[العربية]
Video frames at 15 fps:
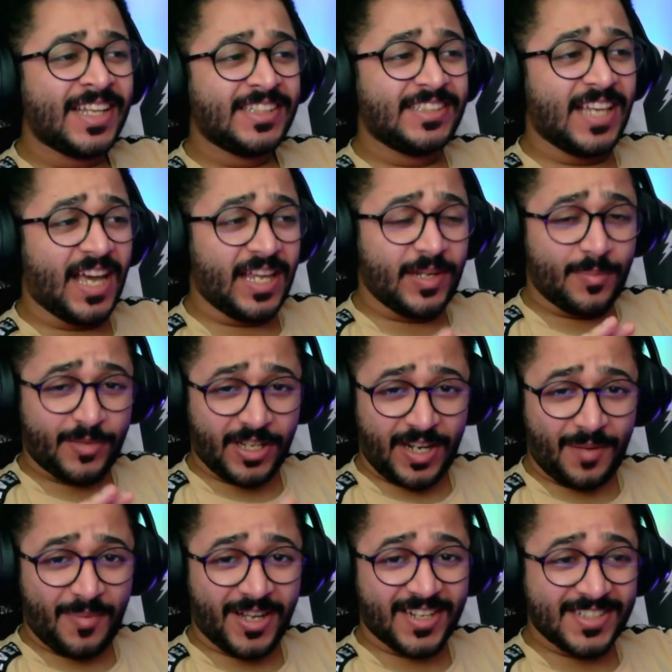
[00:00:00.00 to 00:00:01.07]
يعني بكل
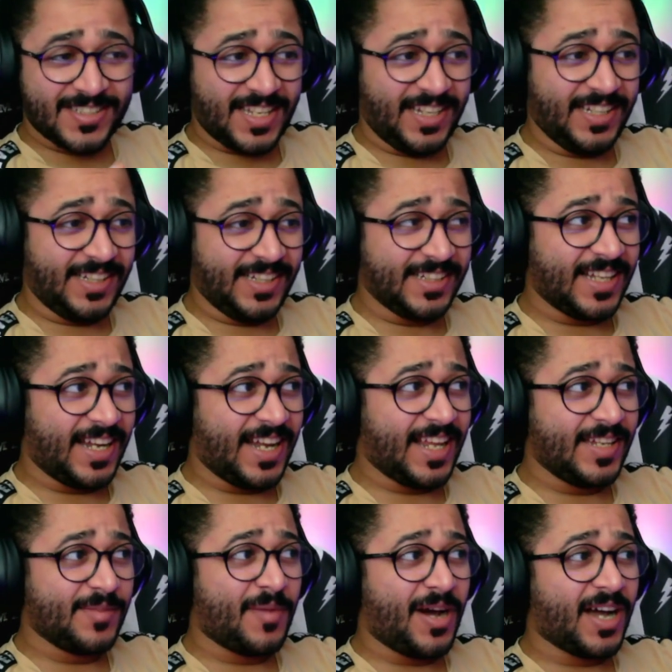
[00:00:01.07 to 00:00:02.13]
امانه صحيح ان
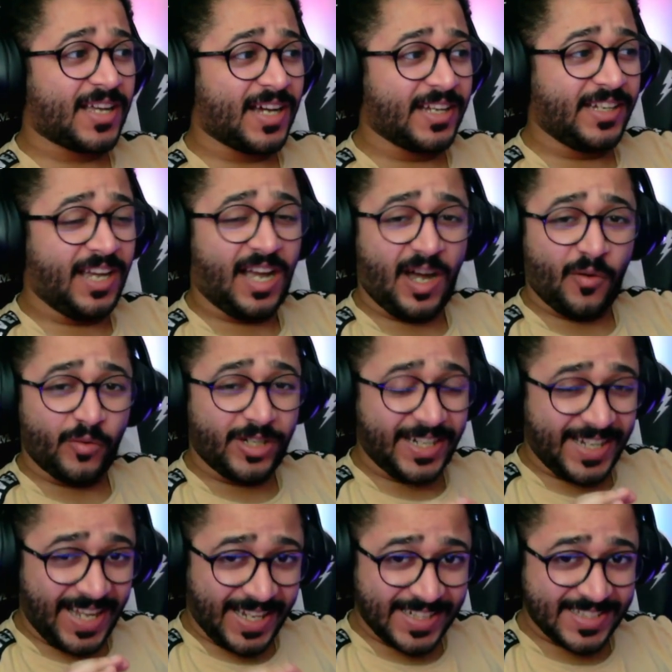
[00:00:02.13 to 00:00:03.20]
الاهلي ما كان يحاول
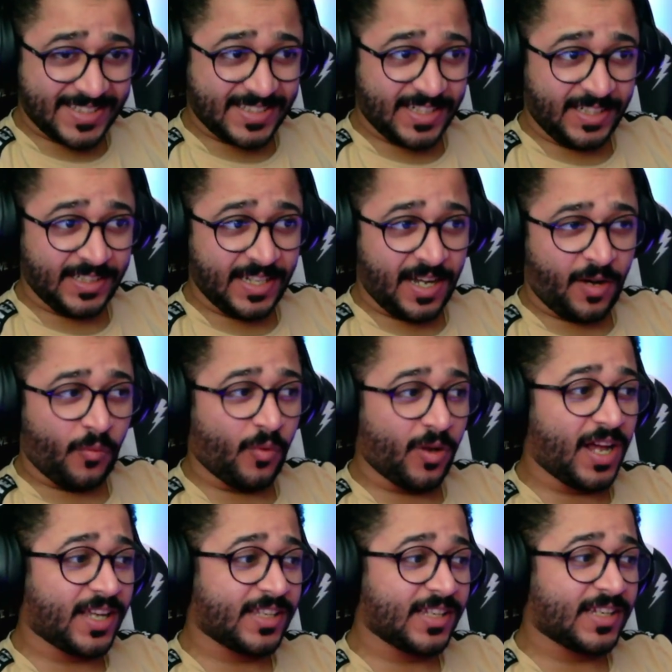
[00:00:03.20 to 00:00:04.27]
الا على استحياء
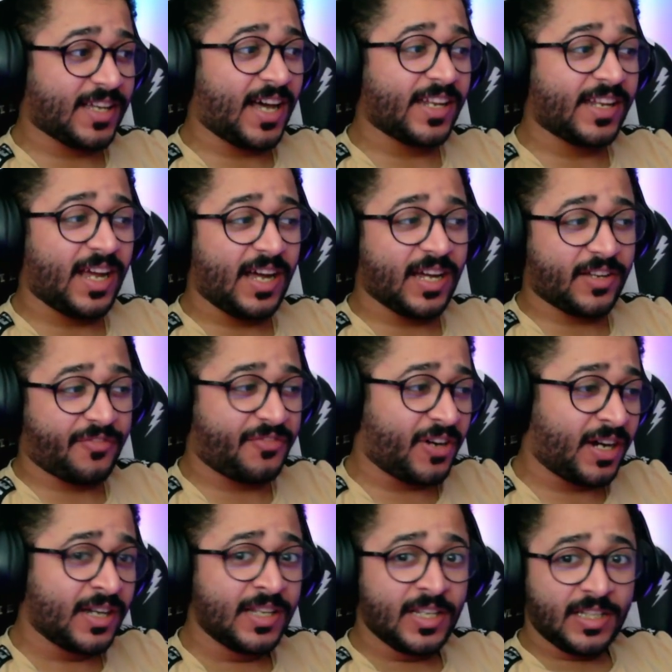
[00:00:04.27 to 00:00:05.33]
ولكن كان
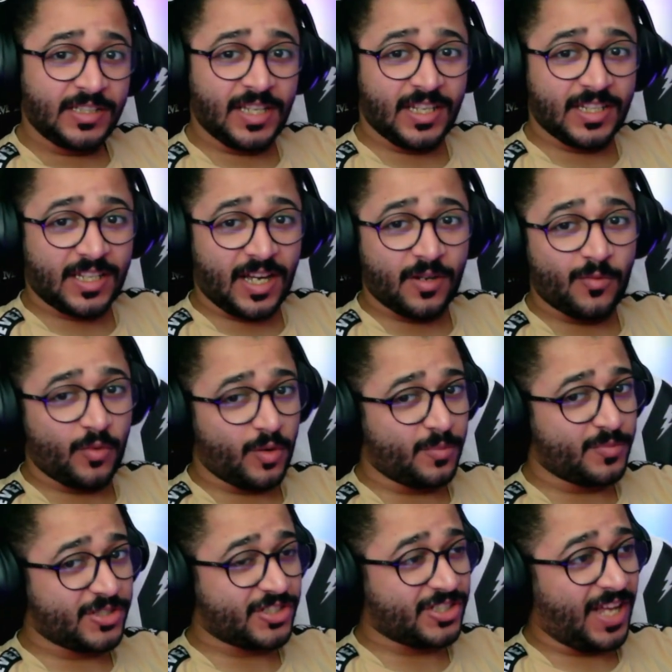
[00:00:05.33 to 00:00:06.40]
اكفى يعني كان هو
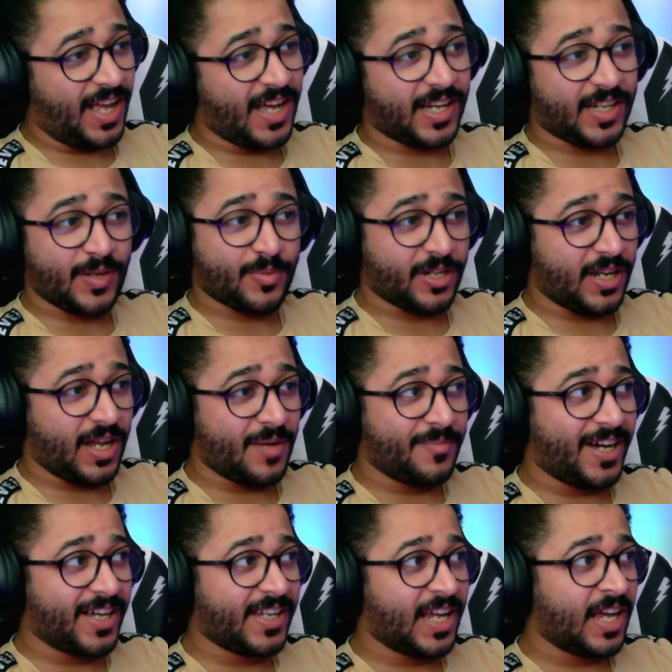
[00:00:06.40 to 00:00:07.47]
المستحق بكل
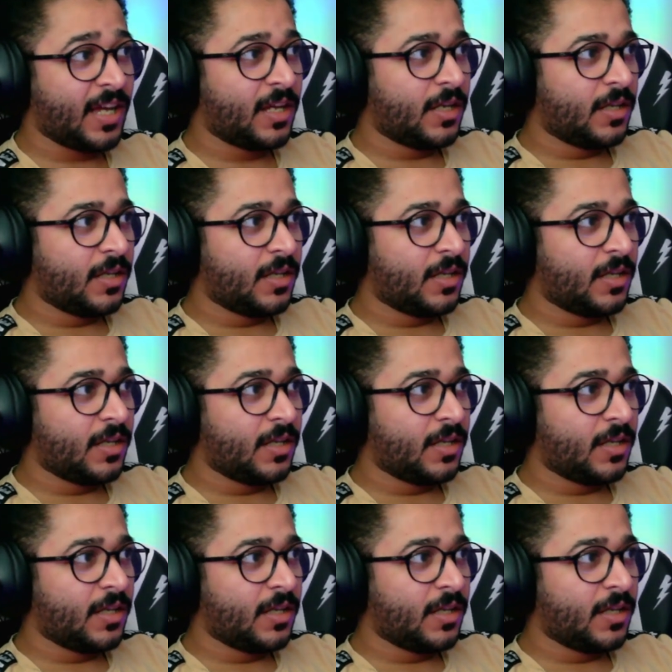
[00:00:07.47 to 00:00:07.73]
امانه